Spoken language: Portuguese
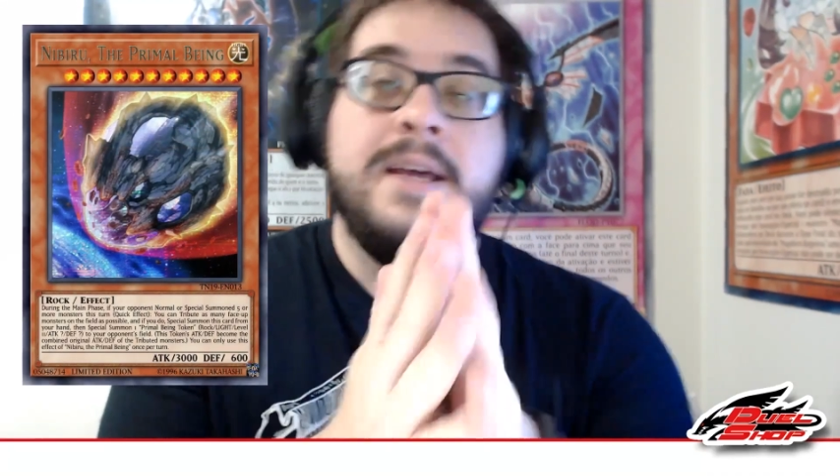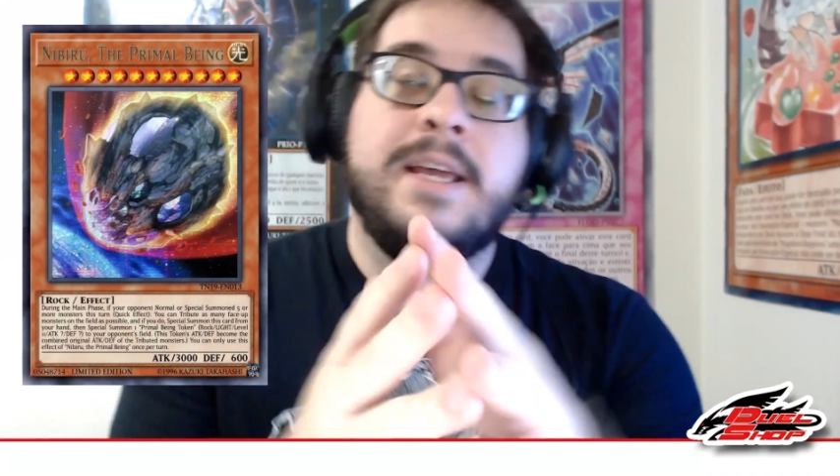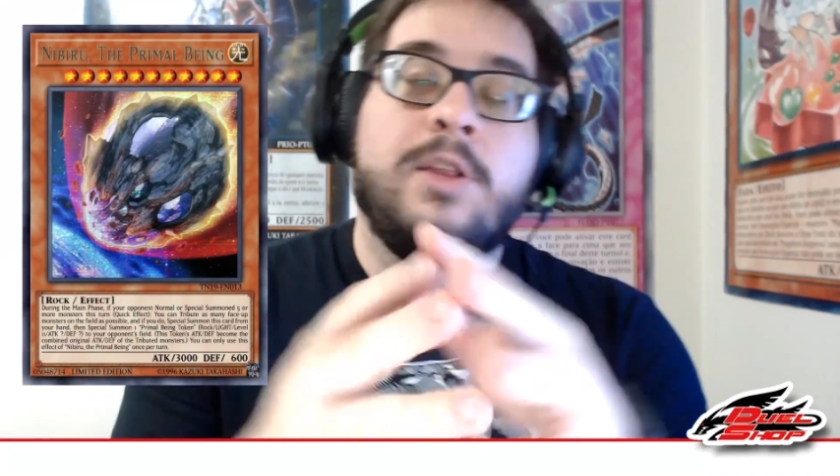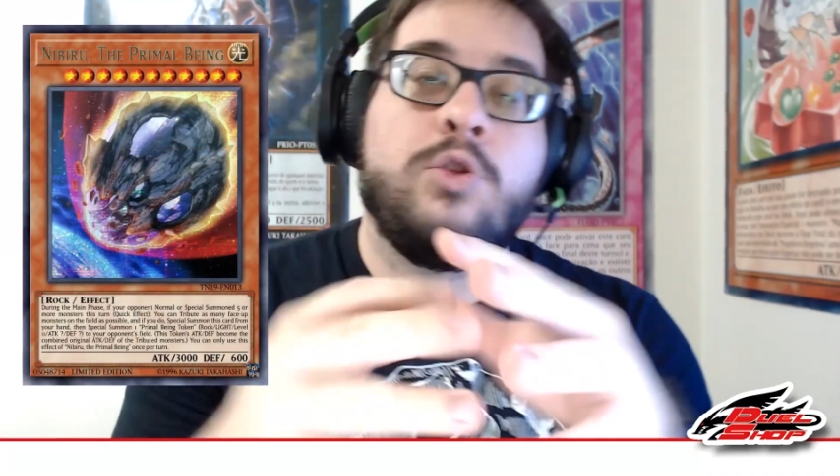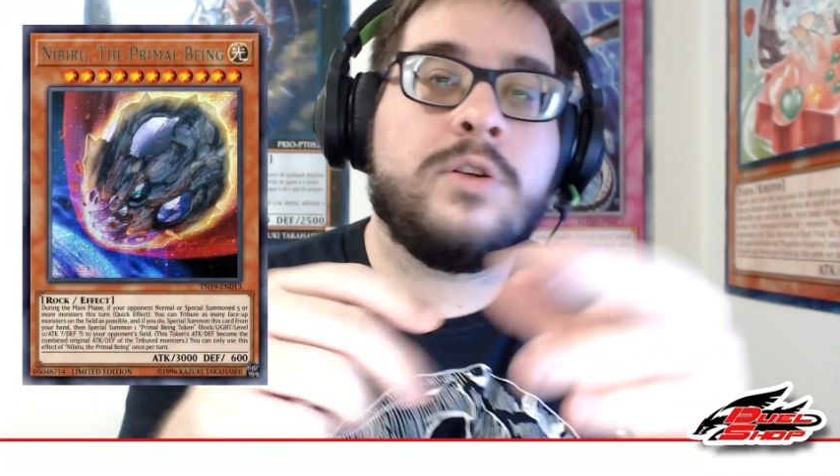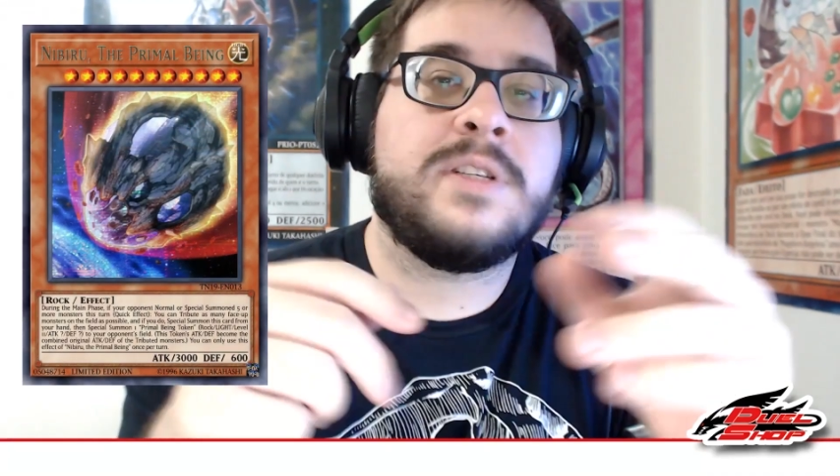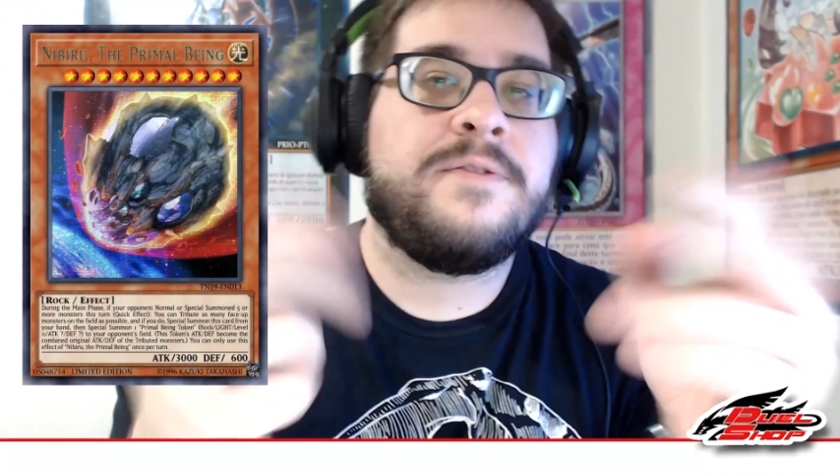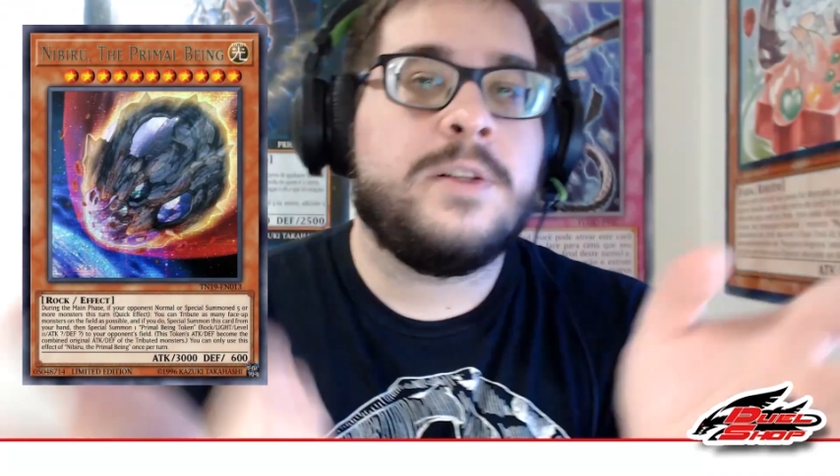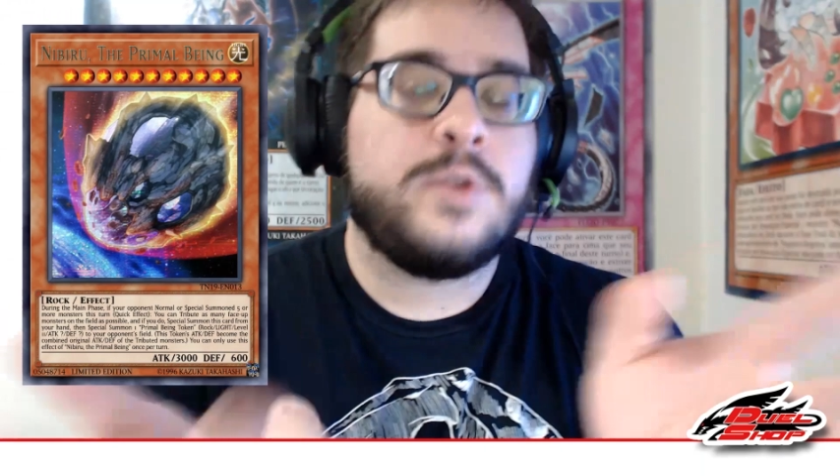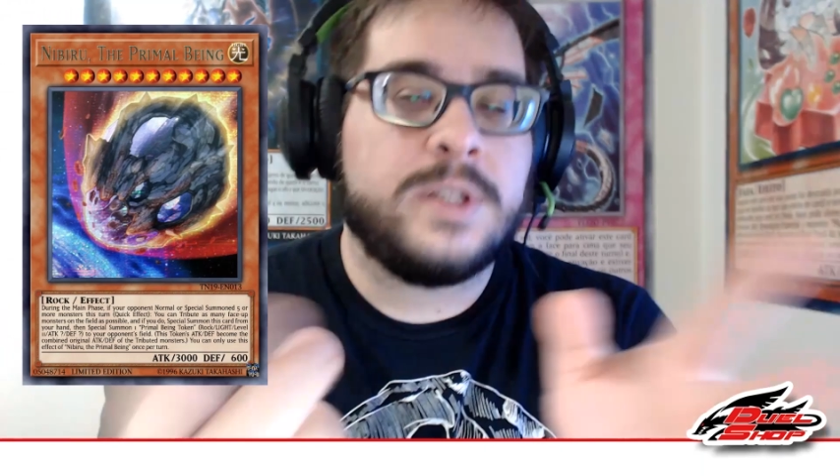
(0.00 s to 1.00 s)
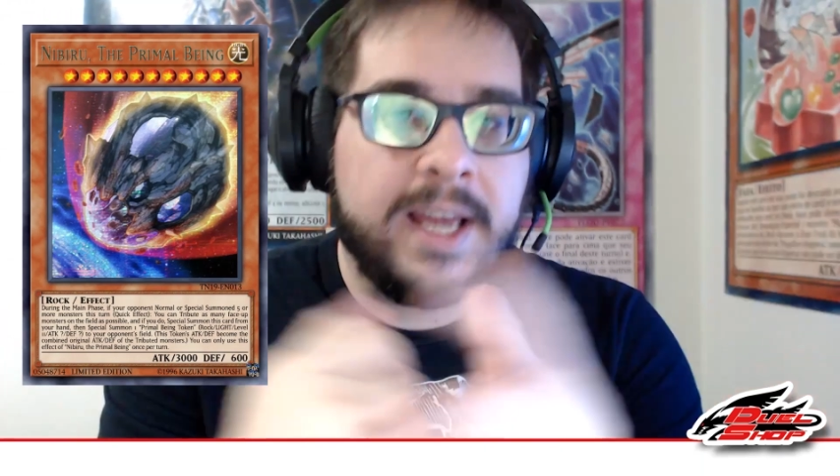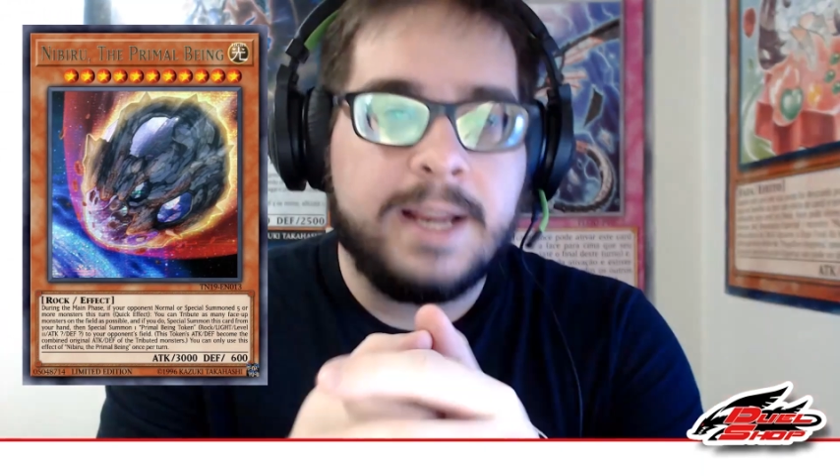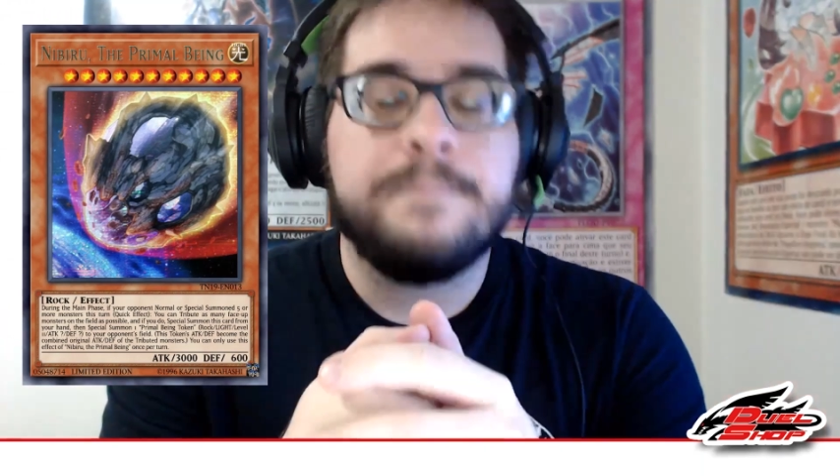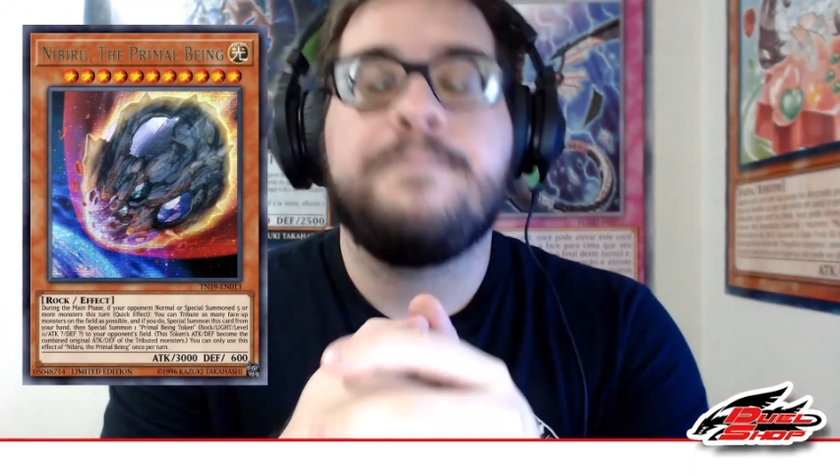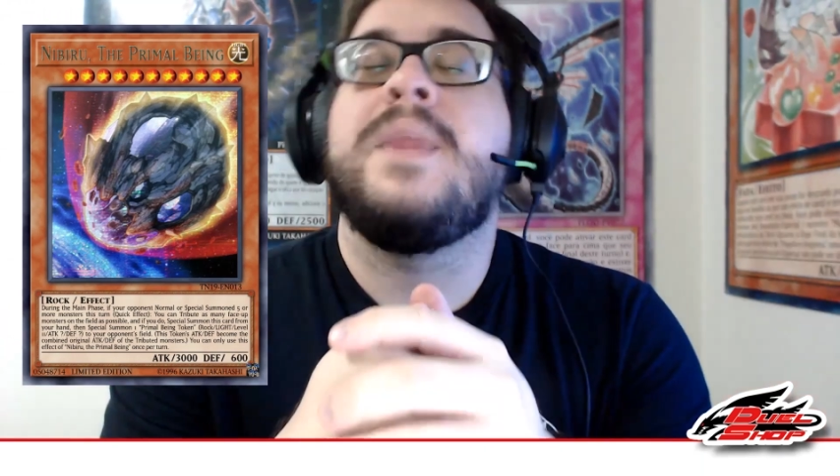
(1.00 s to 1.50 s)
e todos os efeitos dele.